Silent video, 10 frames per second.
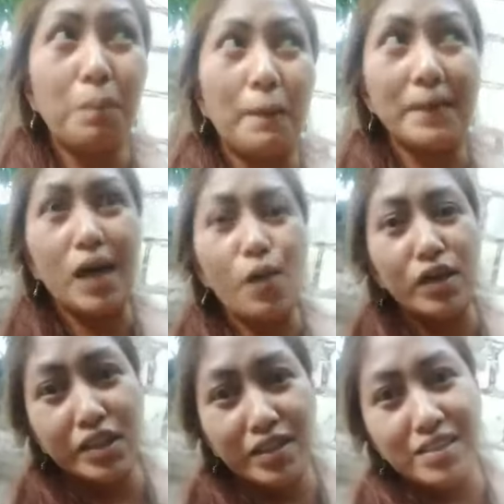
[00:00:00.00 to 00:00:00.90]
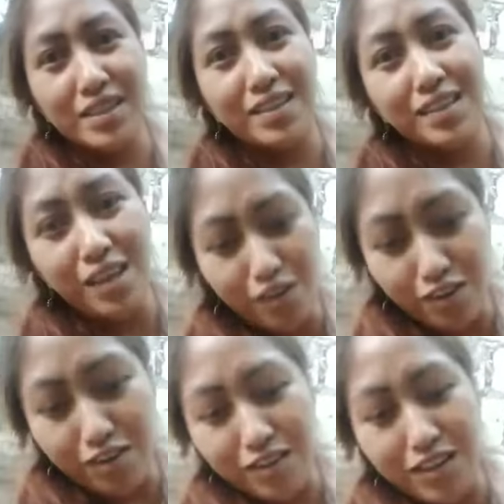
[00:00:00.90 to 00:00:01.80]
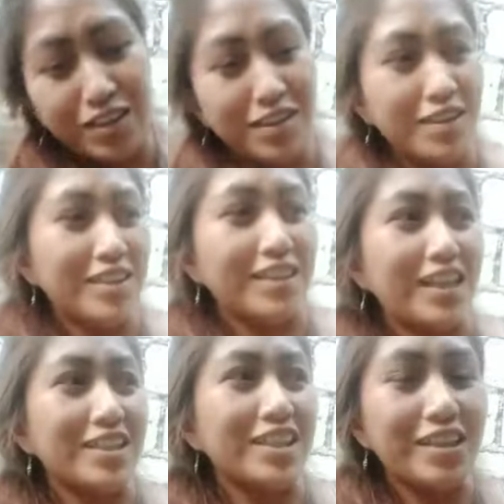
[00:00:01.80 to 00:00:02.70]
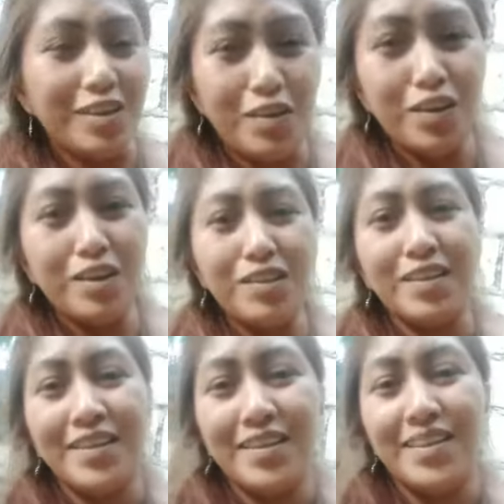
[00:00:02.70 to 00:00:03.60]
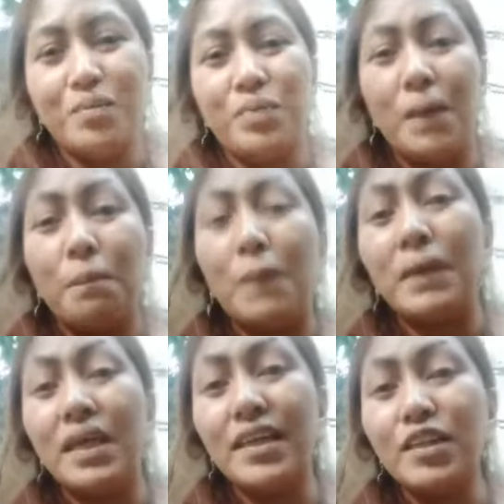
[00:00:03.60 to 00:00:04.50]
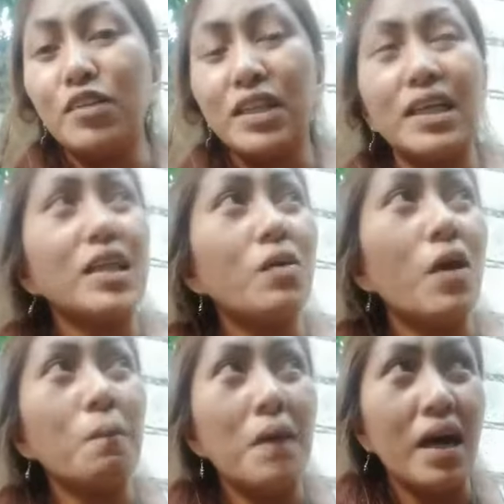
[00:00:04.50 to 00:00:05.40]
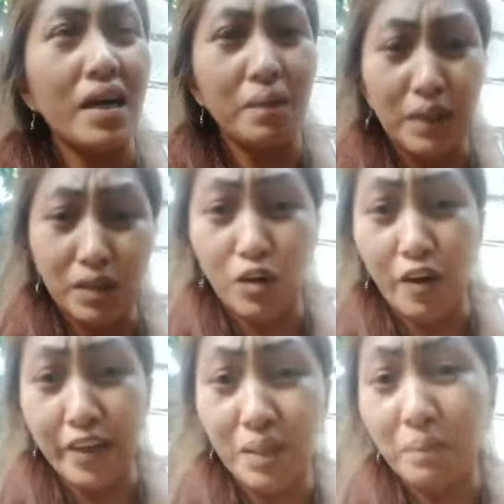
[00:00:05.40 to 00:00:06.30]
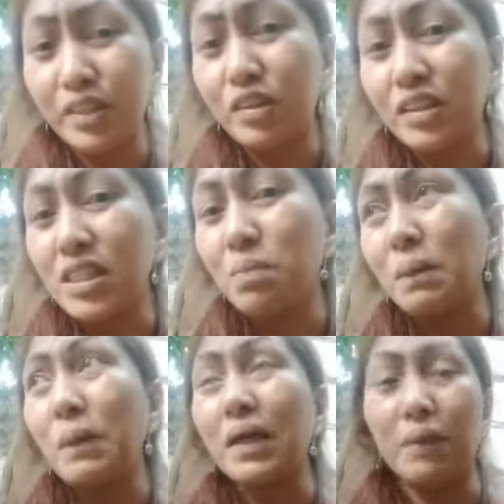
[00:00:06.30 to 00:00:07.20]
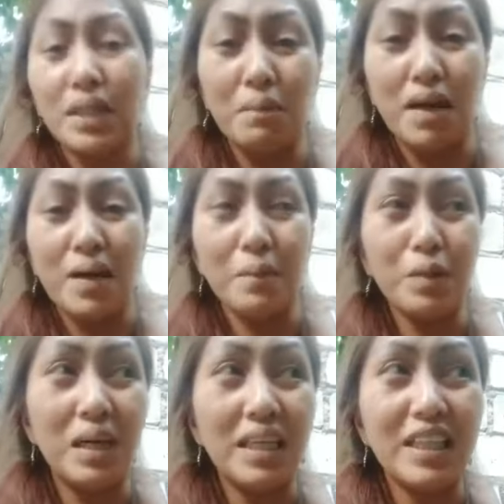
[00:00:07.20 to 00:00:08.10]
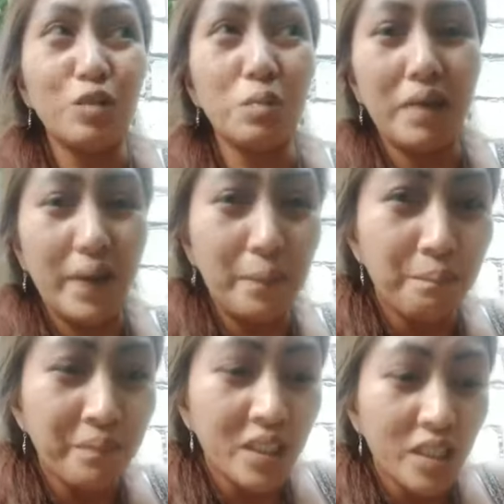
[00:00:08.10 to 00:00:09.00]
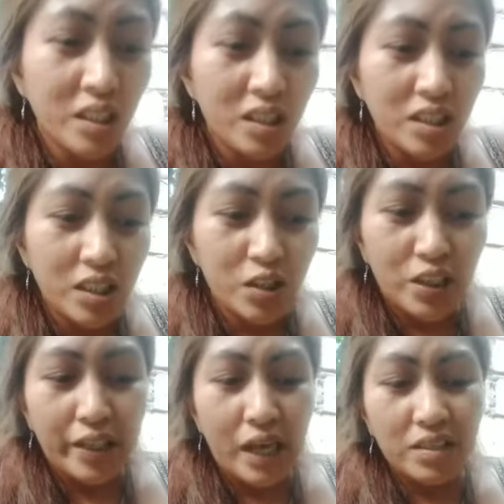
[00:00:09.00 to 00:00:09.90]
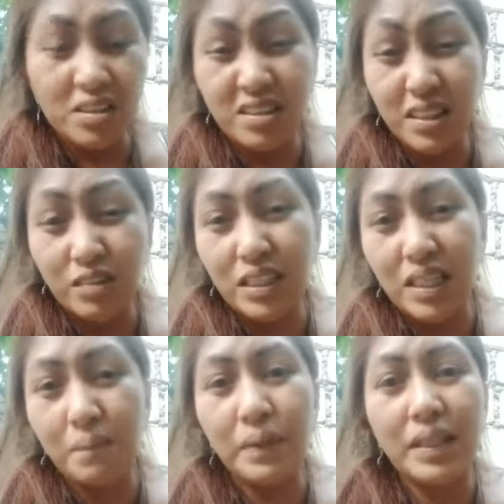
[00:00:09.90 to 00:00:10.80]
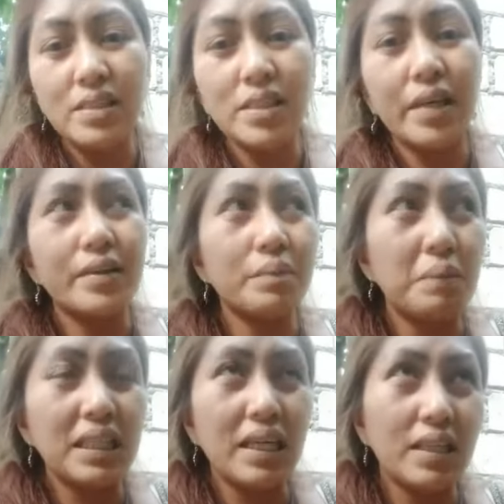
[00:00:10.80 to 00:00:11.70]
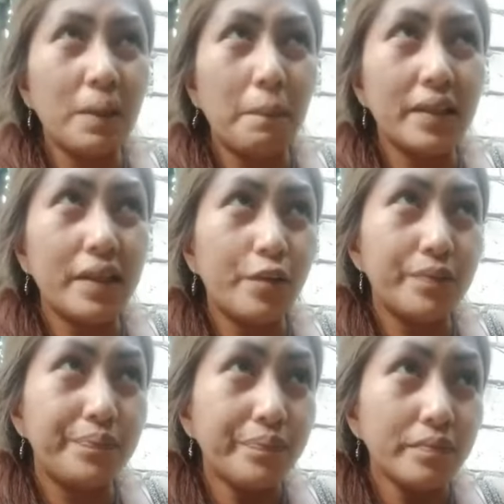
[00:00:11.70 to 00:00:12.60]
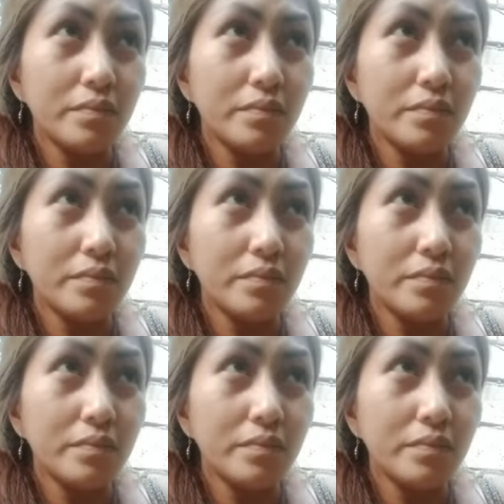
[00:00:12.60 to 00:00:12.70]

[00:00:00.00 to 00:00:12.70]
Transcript: Nagpapatawag siya ng City Hall, taga City Hall, pinapapigil yung ginagawa kong bahay, pero okay naman yun kasi may permit naman kami, mga ganun ba? Ganun nangyari. Tapos hindi ko na lang pinansin, matagal na panahon.